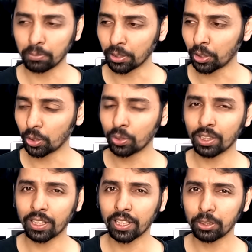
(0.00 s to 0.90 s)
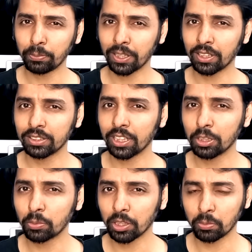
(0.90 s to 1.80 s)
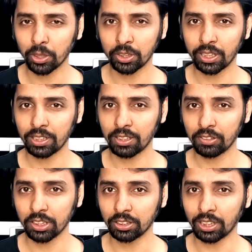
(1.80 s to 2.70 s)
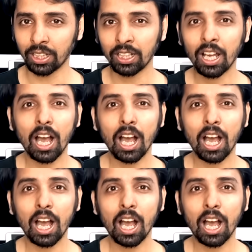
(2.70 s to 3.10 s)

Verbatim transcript: மாதிரியோ இல்லட்ட எதுவுமே என்னால் ஜெயிக்க முடியாத மாதிரியோ தெரியுதுன்னு வச்சுக்கோங்களேன்